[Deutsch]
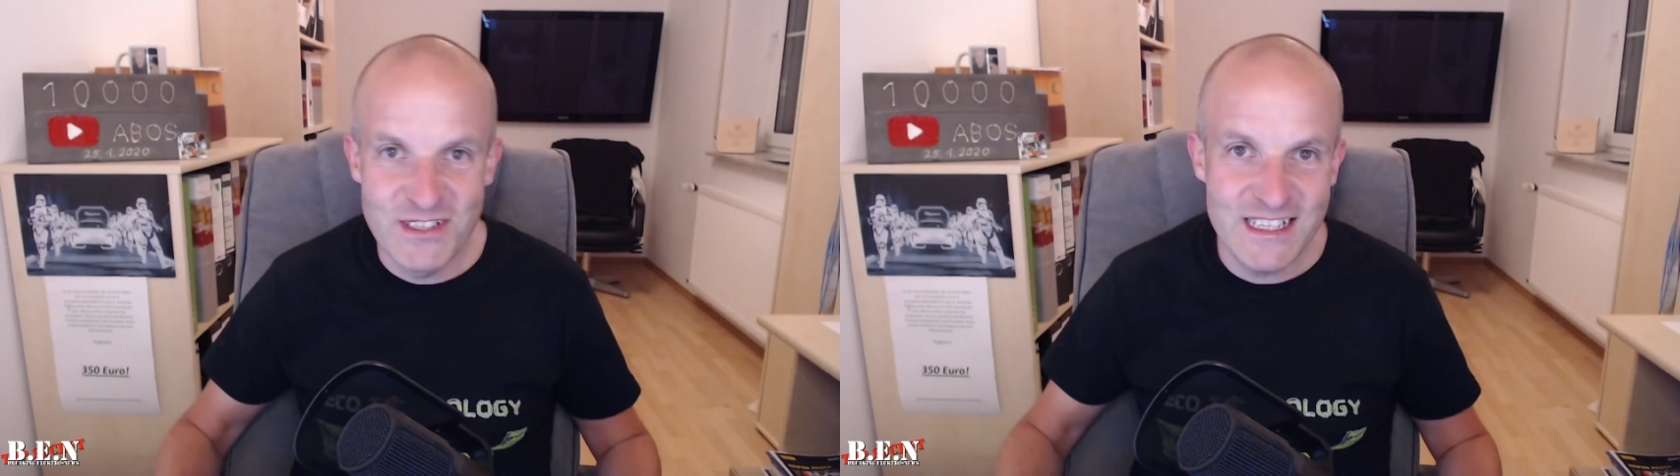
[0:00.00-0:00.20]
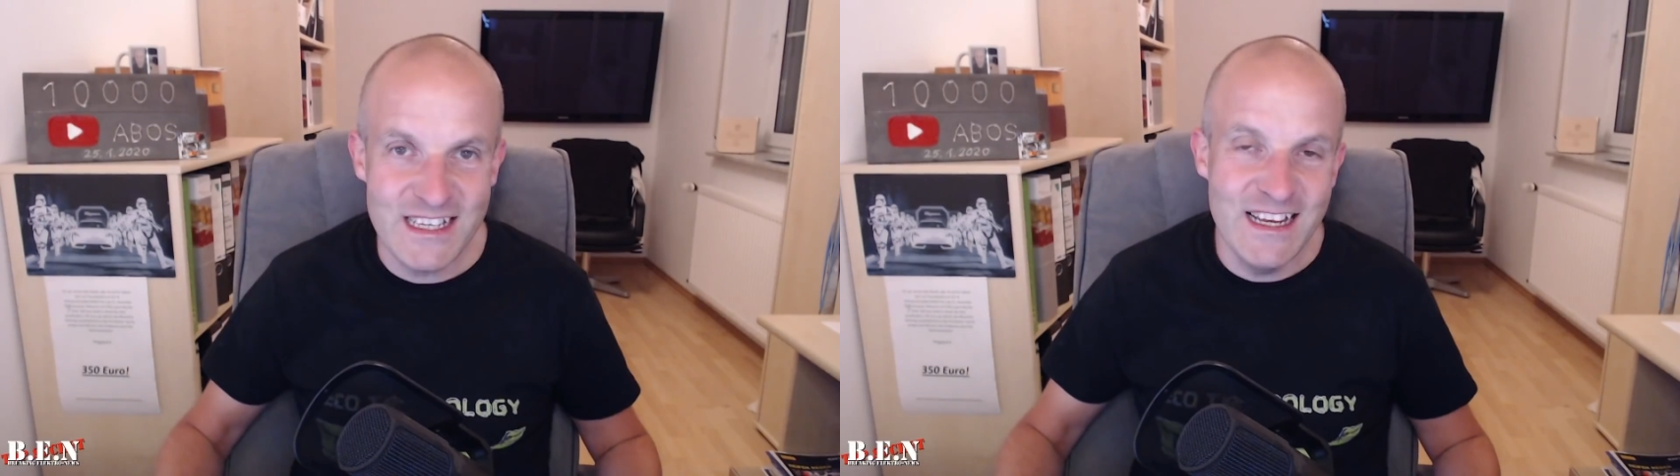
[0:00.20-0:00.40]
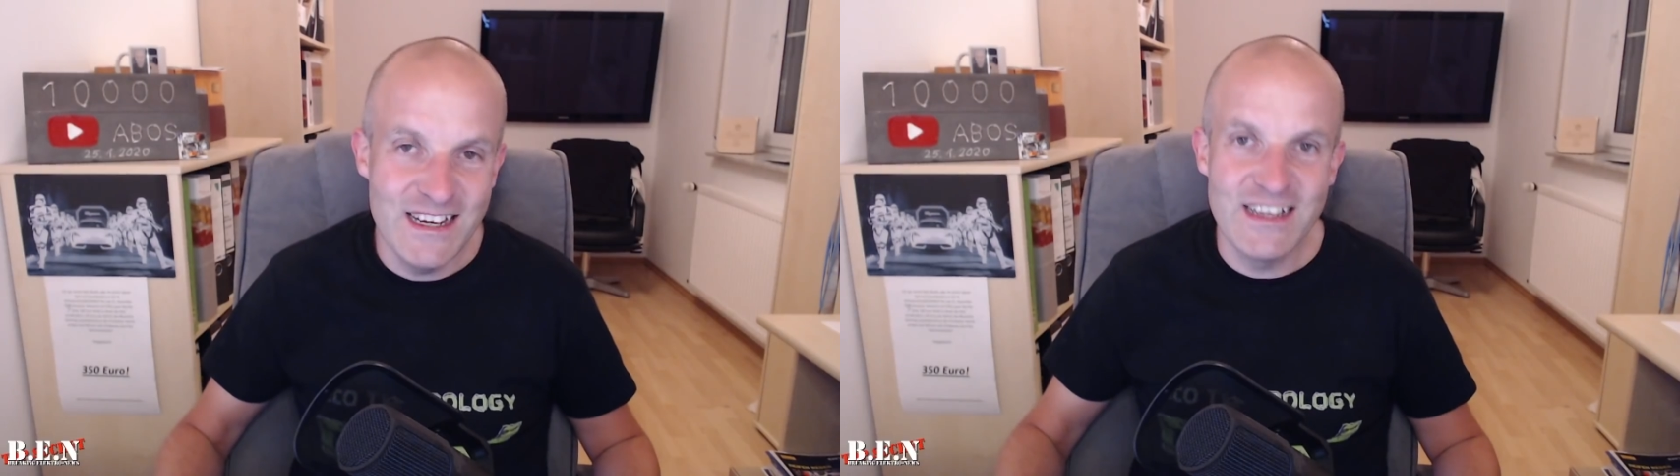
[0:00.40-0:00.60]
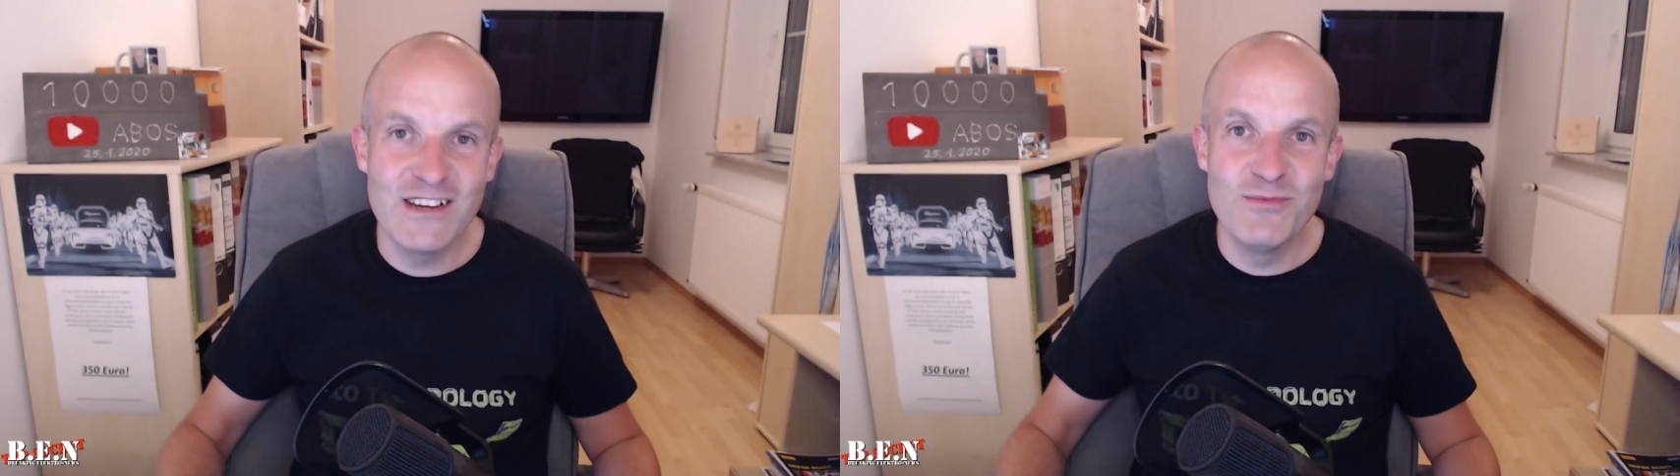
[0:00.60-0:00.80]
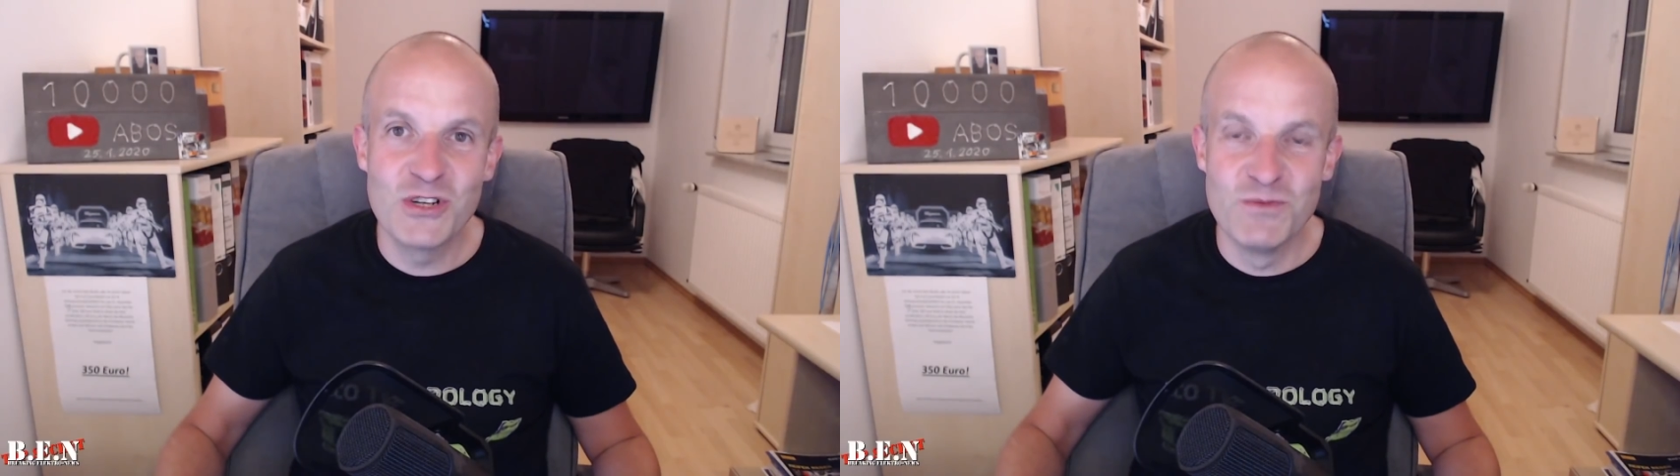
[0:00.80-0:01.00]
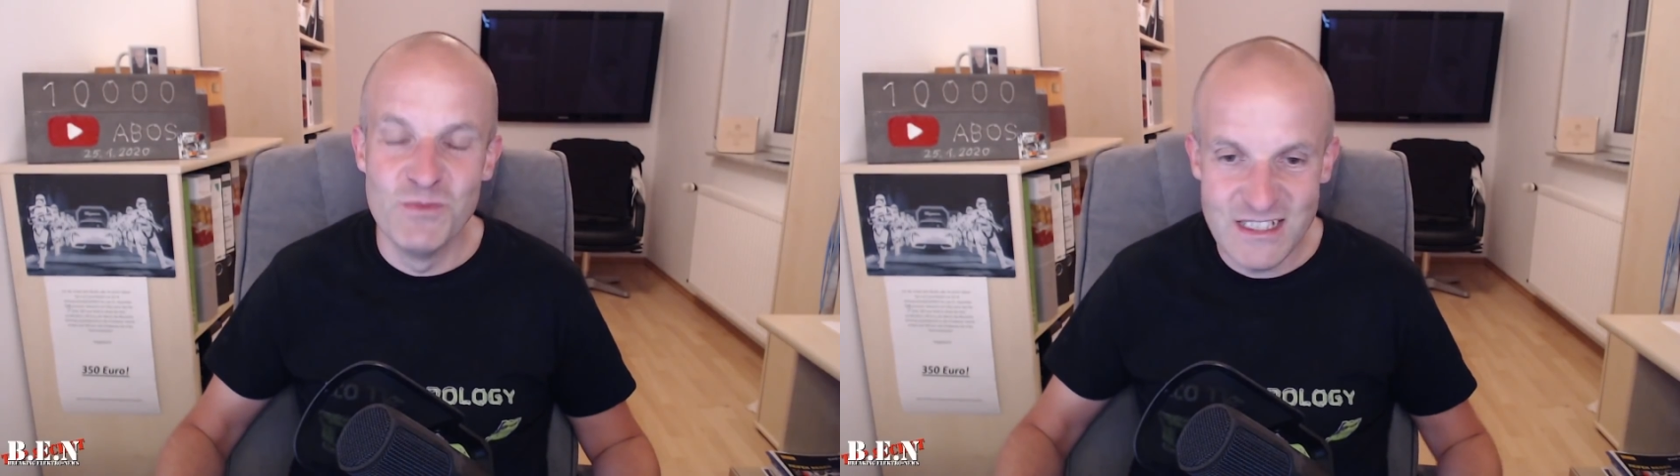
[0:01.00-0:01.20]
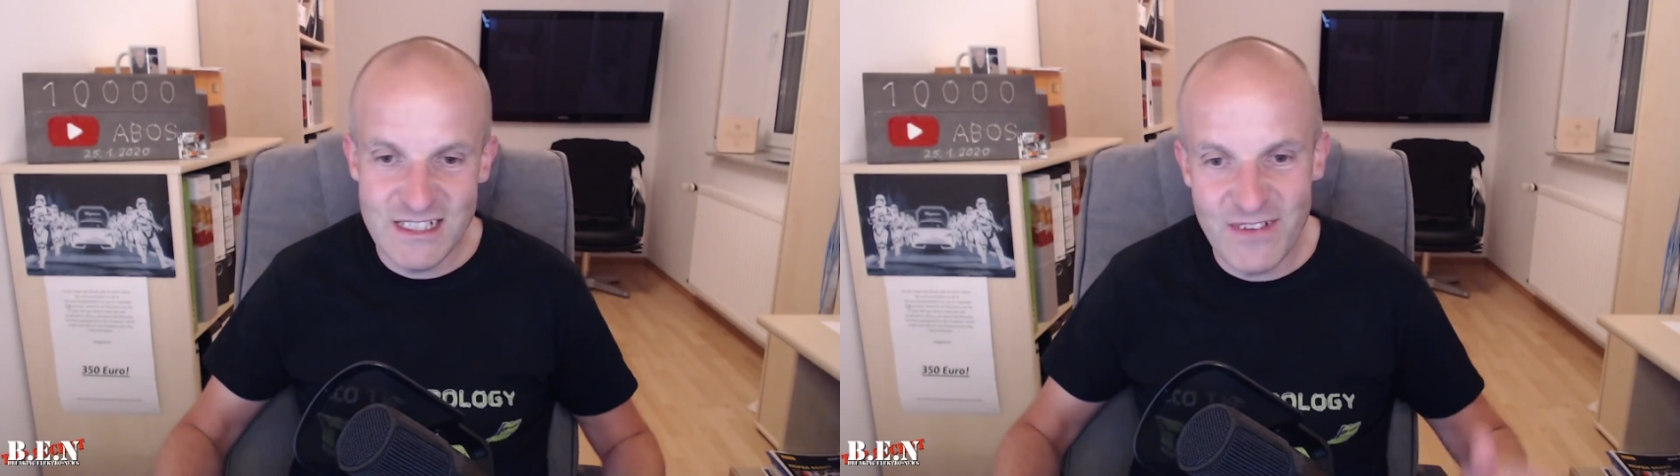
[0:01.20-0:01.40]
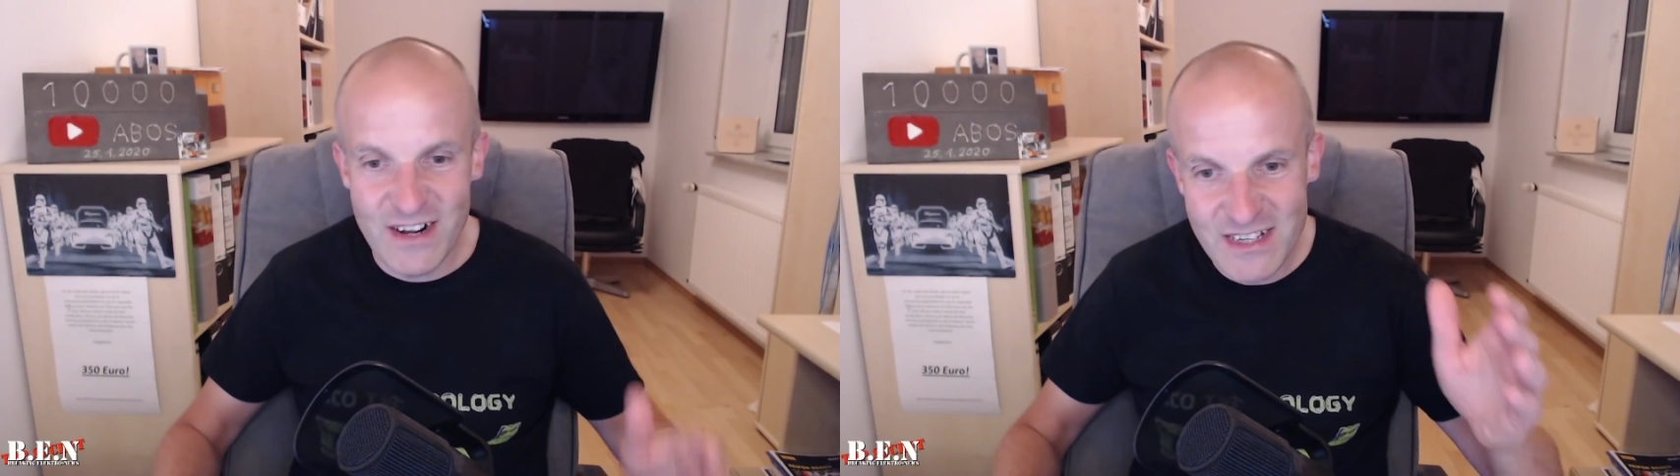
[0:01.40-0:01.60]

ich muss eher darüber schmunzeln,